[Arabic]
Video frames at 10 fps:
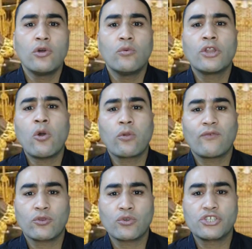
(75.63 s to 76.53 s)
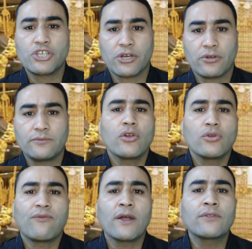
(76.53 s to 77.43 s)
وناخد فاتوره شراء
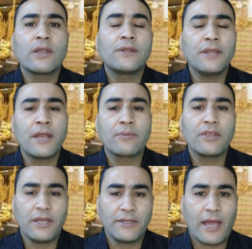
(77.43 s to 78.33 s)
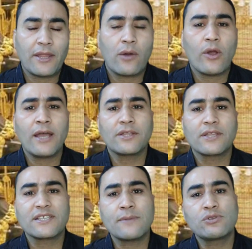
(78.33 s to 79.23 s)
يفضل اننا نبتعد عن اوقات
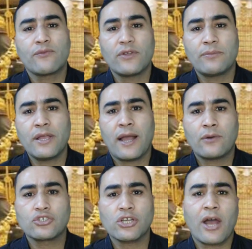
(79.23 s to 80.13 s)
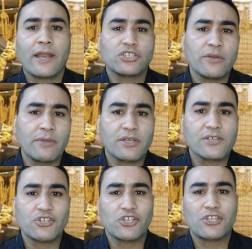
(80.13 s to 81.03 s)
التذبذب في البيع او الشراء علشان ما
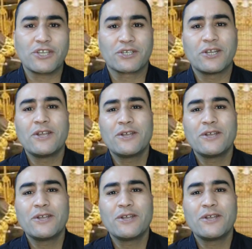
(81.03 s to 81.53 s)
نخسرش كتير